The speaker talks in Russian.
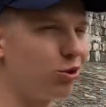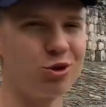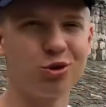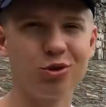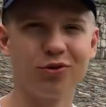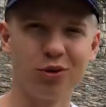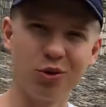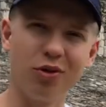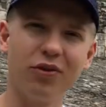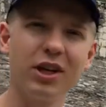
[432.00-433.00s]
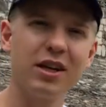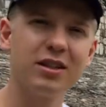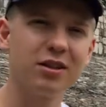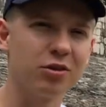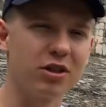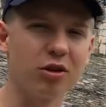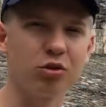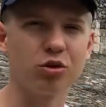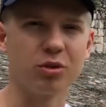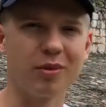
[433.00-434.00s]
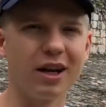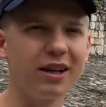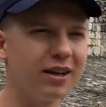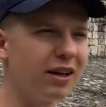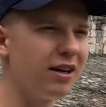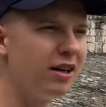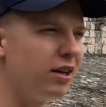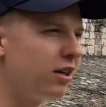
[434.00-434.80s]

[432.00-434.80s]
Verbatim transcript: тоже чуть-чуть в другом варианте, то есть она тоже маленькая,